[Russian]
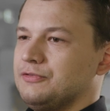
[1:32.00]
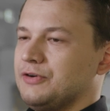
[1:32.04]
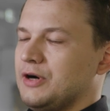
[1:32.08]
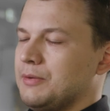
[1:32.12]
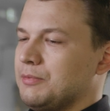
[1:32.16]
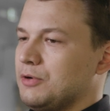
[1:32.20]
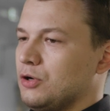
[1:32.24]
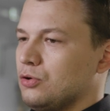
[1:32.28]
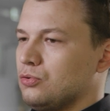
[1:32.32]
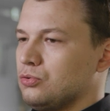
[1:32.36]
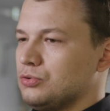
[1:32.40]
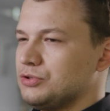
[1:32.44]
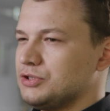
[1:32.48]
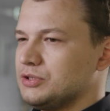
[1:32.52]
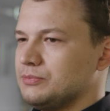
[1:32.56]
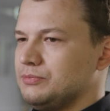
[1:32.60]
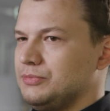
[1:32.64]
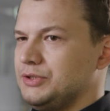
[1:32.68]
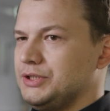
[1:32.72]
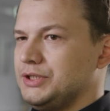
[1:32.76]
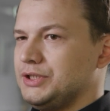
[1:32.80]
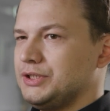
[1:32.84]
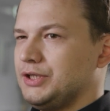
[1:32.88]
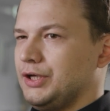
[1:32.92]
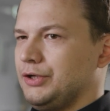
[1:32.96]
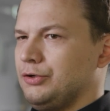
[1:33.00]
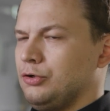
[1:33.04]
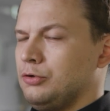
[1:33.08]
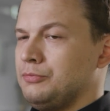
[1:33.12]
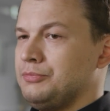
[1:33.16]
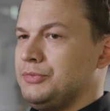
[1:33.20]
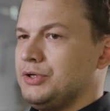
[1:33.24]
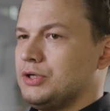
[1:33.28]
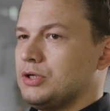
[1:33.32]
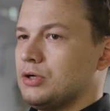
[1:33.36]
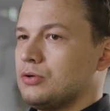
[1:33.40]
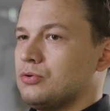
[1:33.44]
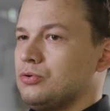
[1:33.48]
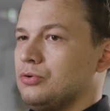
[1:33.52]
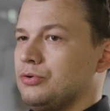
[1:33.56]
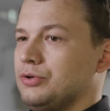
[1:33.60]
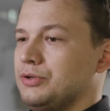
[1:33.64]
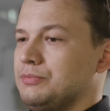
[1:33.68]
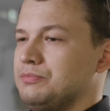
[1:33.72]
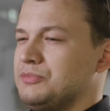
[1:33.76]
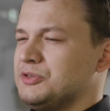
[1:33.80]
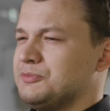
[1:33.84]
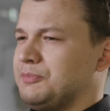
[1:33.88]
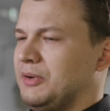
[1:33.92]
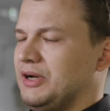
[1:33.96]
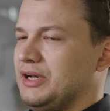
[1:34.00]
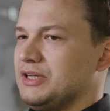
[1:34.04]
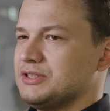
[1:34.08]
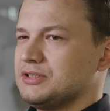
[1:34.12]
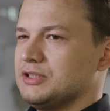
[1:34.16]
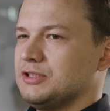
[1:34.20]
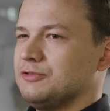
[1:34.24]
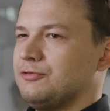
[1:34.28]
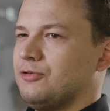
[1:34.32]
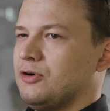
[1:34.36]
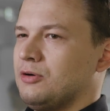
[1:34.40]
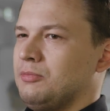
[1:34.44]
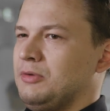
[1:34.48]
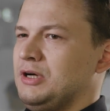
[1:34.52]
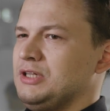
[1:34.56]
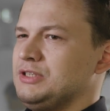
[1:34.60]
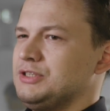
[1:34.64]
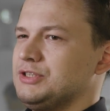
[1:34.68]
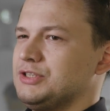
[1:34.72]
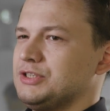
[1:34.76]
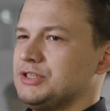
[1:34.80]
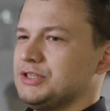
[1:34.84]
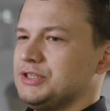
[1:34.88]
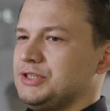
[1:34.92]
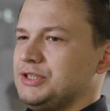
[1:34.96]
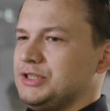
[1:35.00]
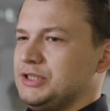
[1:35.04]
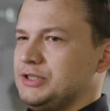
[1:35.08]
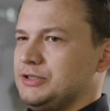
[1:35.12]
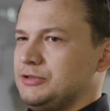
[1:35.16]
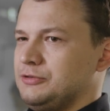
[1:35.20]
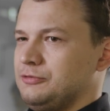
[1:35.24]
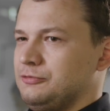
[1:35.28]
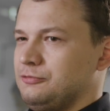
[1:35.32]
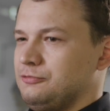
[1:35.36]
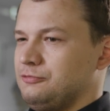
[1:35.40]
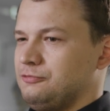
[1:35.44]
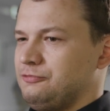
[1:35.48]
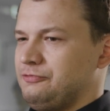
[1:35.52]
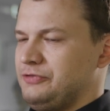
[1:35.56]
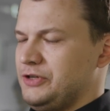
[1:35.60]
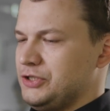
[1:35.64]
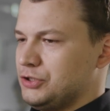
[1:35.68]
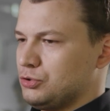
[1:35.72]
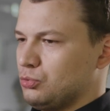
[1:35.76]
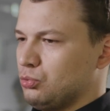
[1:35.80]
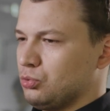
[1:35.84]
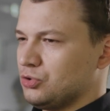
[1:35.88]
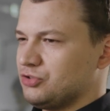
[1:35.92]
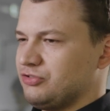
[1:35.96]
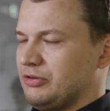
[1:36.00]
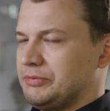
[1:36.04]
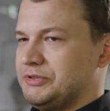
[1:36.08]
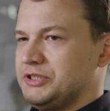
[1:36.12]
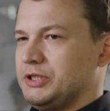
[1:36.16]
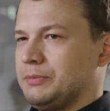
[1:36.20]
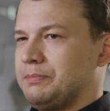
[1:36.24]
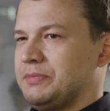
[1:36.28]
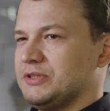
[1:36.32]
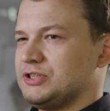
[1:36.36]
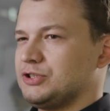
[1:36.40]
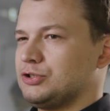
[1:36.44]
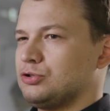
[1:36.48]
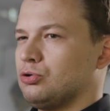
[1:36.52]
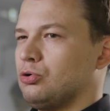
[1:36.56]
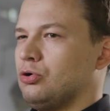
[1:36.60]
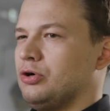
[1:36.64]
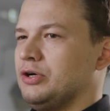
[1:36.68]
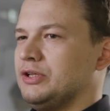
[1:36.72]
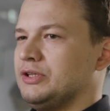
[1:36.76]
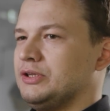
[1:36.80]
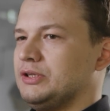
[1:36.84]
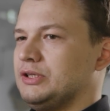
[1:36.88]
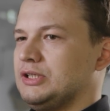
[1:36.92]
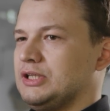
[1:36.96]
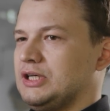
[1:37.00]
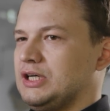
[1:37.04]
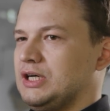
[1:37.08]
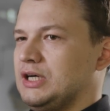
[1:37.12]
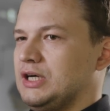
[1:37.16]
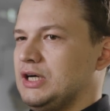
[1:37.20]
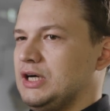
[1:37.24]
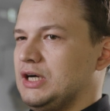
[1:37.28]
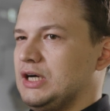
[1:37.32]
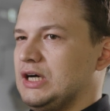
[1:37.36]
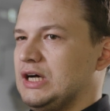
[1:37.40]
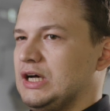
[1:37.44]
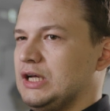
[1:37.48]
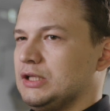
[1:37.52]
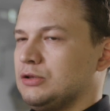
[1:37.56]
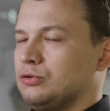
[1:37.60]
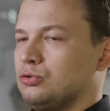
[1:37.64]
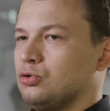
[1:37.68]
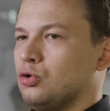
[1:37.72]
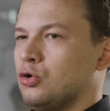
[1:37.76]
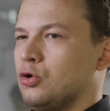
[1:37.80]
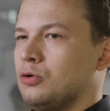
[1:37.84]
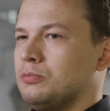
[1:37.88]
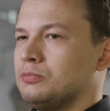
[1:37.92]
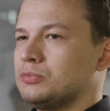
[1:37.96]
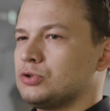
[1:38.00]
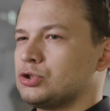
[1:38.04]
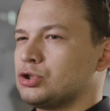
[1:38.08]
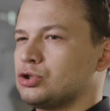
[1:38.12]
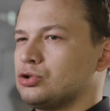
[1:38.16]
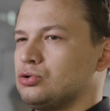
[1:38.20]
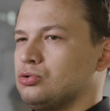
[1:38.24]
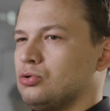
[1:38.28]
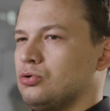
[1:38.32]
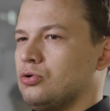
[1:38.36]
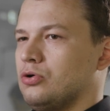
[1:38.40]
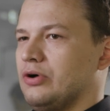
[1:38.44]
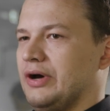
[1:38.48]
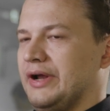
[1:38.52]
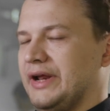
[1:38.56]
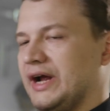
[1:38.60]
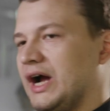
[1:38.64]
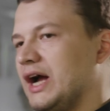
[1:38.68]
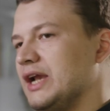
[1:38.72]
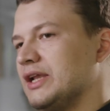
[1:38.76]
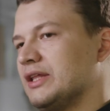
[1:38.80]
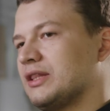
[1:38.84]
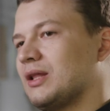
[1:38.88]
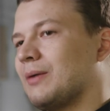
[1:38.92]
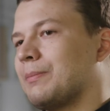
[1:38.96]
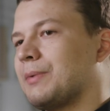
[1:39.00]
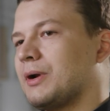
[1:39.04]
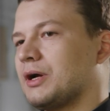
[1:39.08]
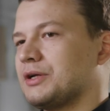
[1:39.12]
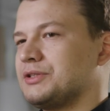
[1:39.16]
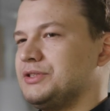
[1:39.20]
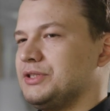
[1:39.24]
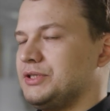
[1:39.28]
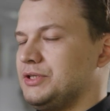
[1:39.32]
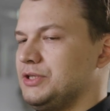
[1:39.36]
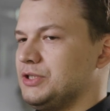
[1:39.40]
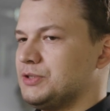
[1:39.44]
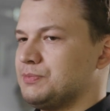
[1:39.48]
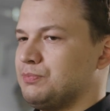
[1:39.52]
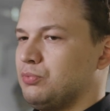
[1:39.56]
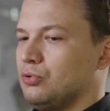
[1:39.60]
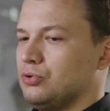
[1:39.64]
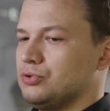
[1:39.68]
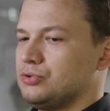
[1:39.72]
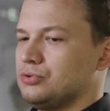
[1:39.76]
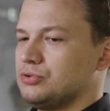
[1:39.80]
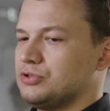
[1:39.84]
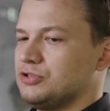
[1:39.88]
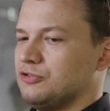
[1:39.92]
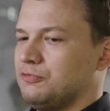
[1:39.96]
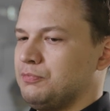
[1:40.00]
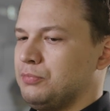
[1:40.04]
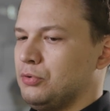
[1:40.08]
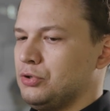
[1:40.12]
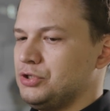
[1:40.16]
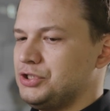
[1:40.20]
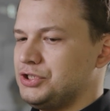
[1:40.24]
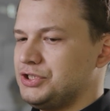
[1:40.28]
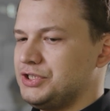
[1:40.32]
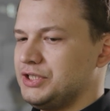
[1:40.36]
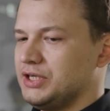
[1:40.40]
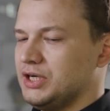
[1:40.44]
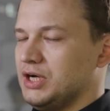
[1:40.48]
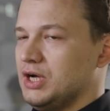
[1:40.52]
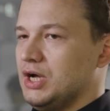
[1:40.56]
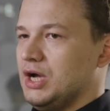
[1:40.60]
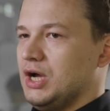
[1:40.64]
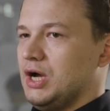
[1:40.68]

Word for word: В рамках курса мы не даем никакой бесполезной информации. Весь курс вообще построен на том, что реально на практике используется в почте.